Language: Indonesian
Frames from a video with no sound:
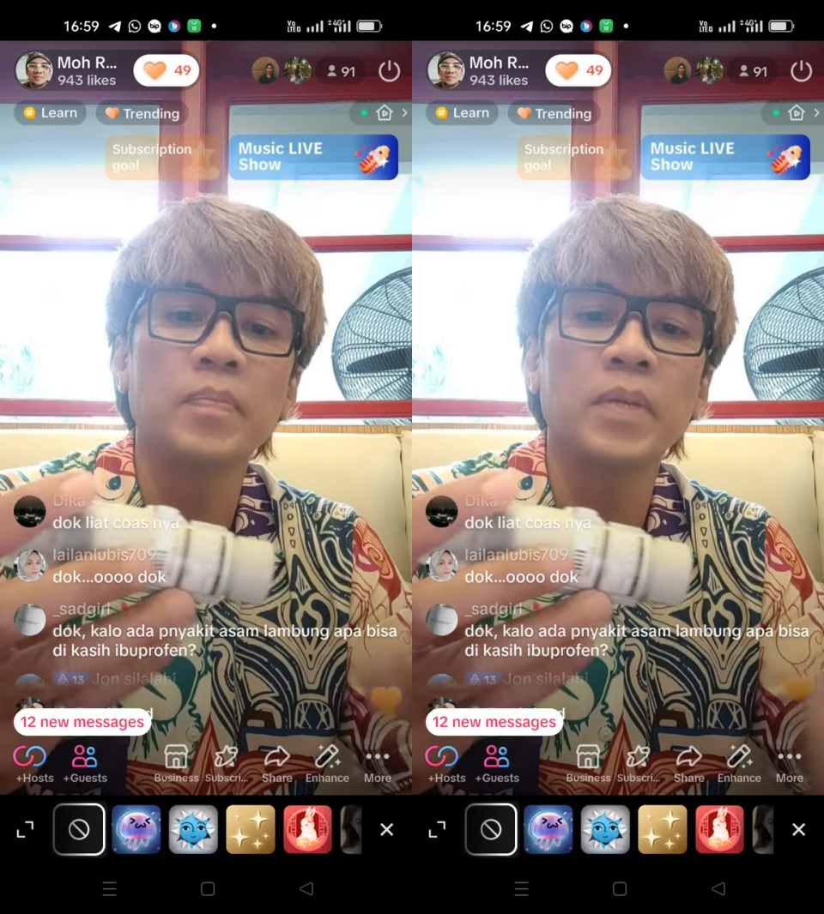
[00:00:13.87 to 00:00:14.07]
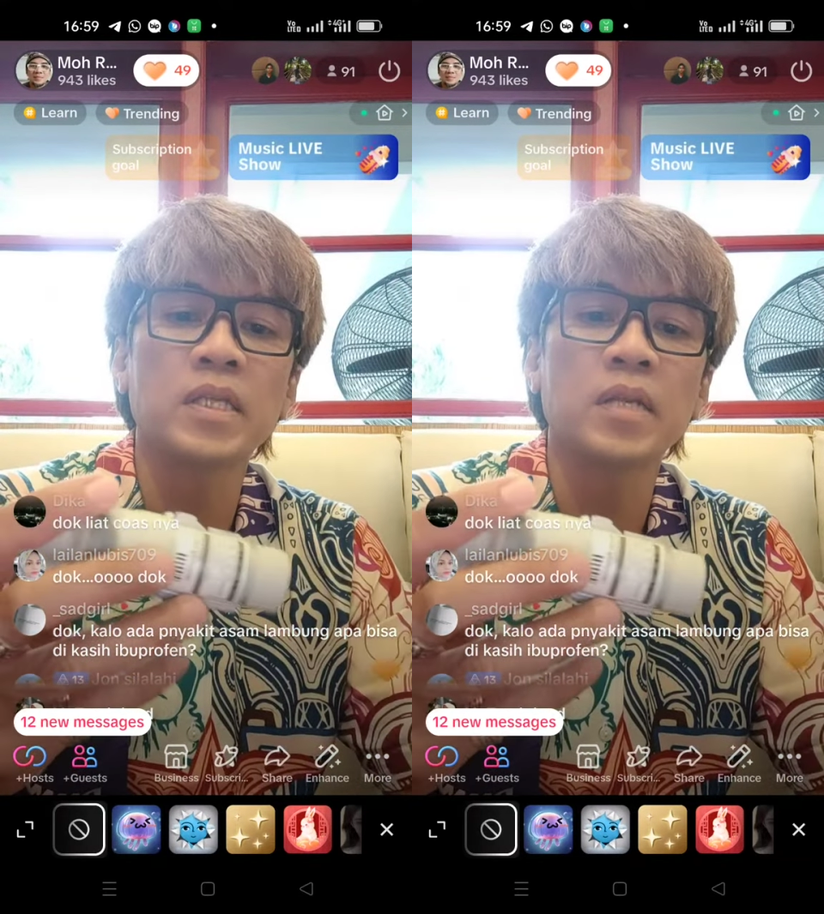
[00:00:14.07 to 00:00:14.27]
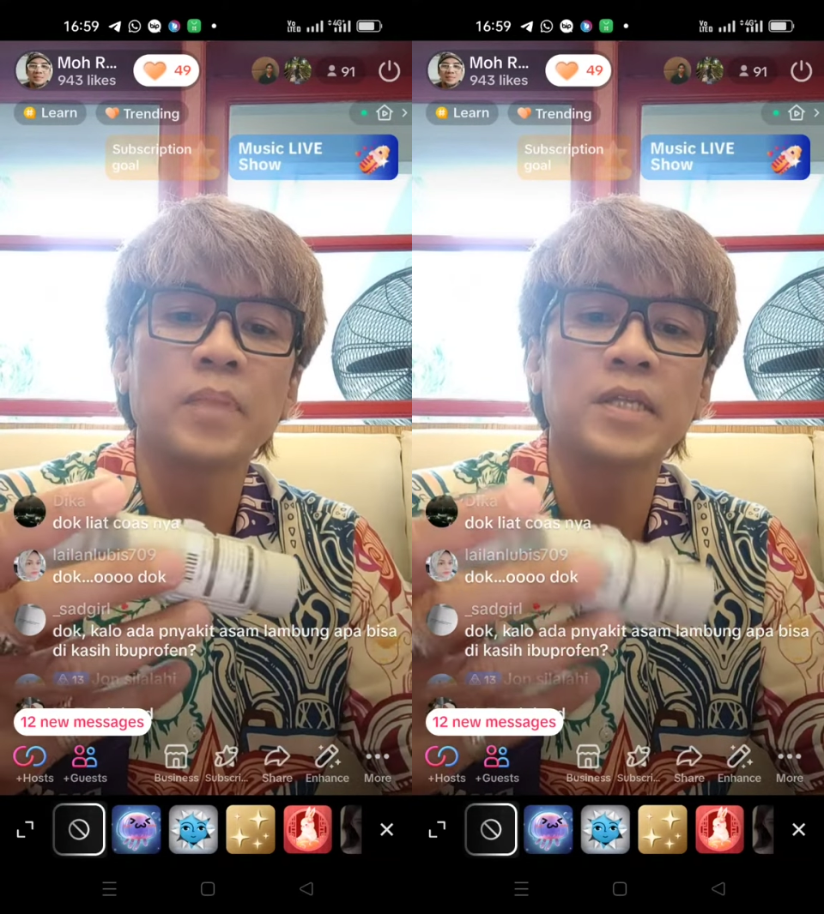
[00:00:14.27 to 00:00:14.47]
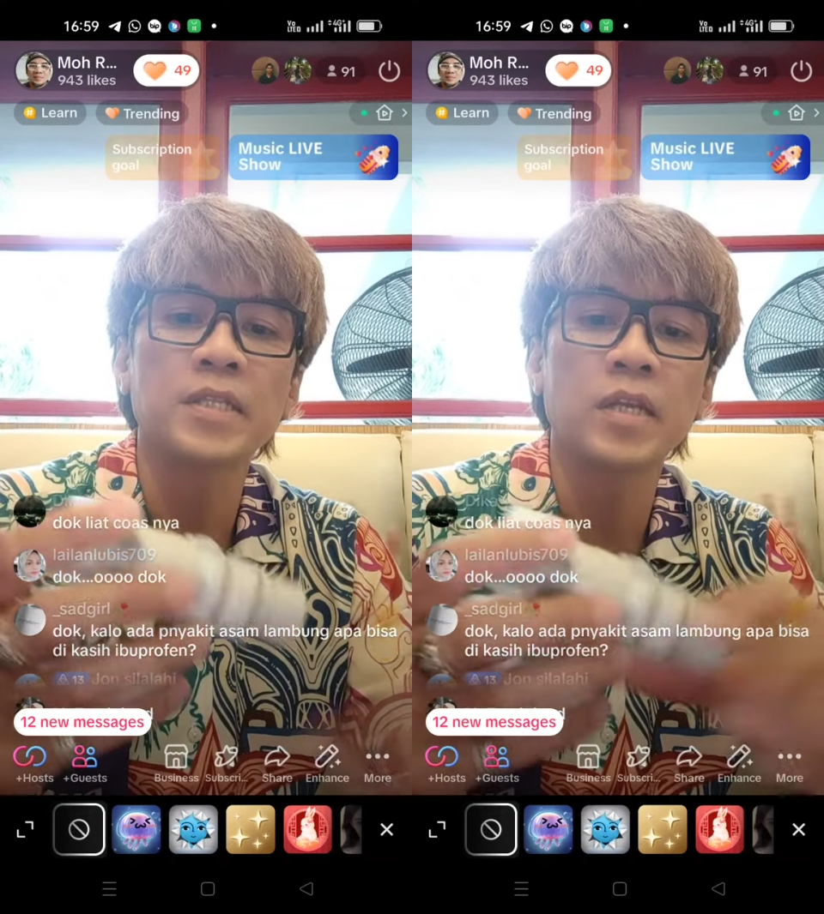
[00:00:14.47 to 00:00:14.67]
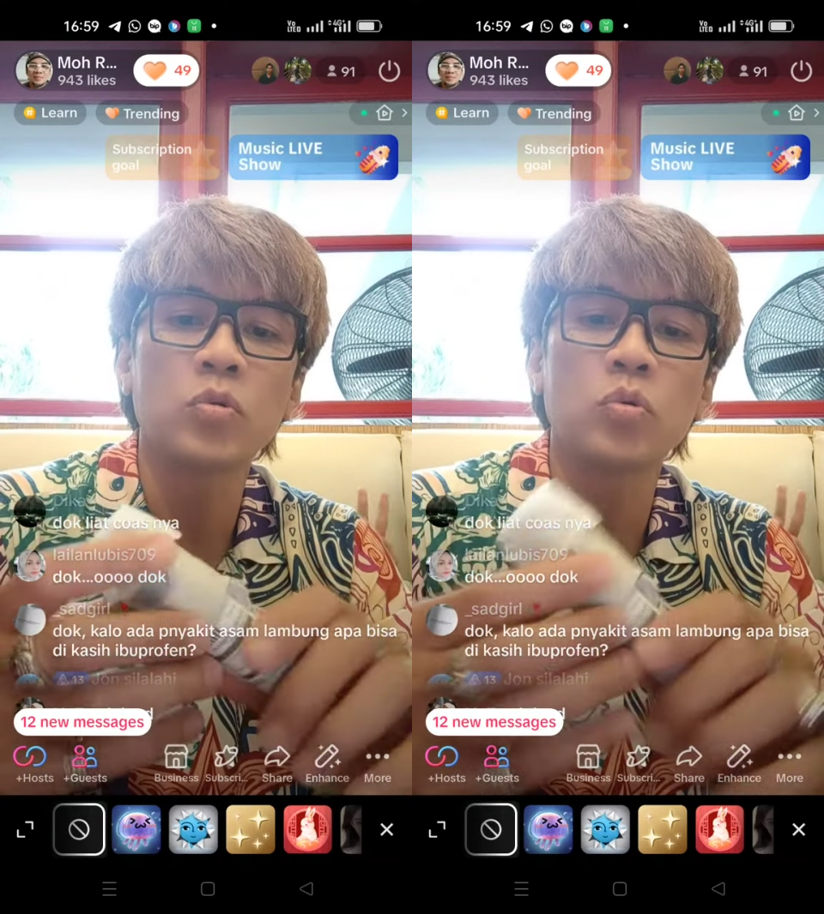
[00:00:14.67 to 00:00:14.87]

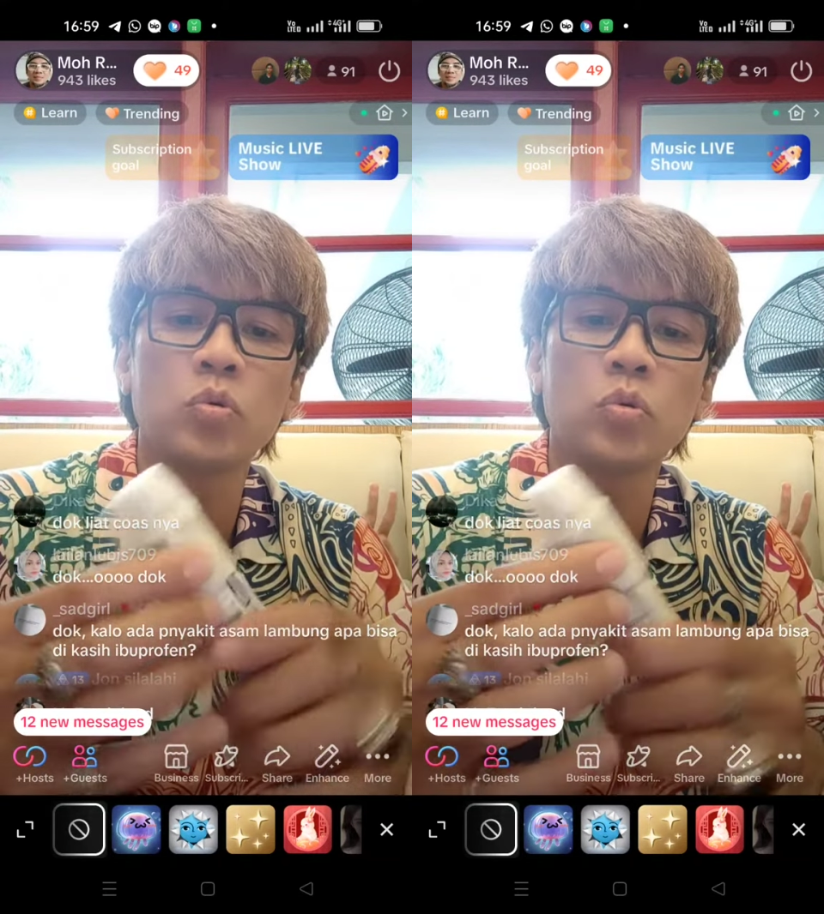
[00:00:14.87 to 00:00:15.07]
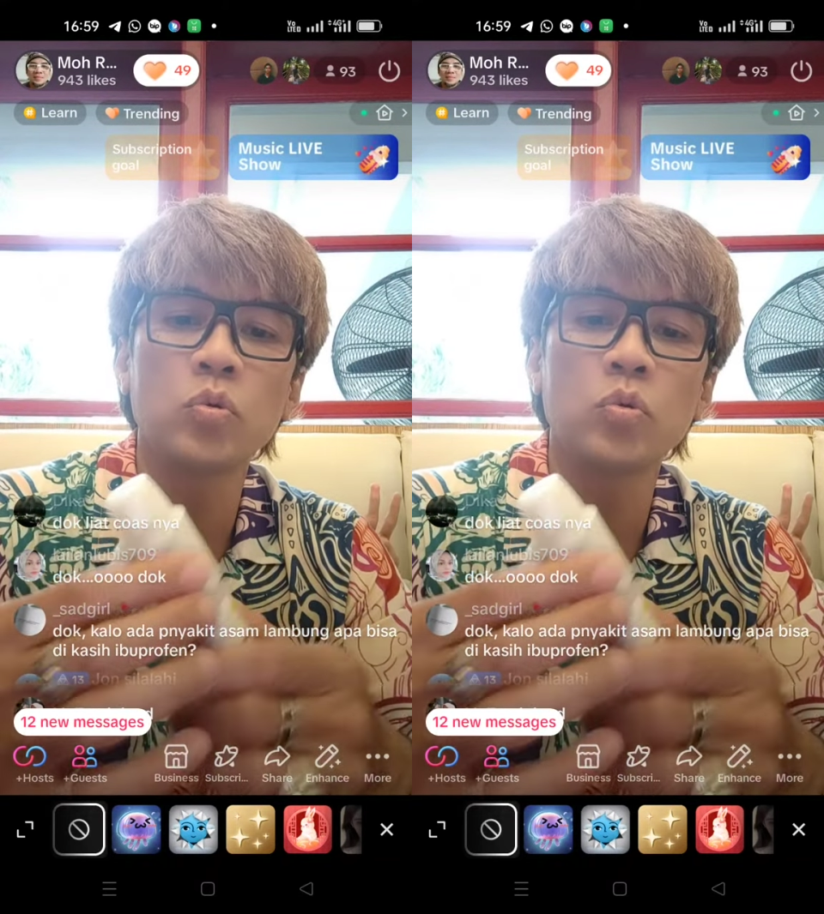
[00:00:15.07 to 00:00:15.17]
pasien-pasienku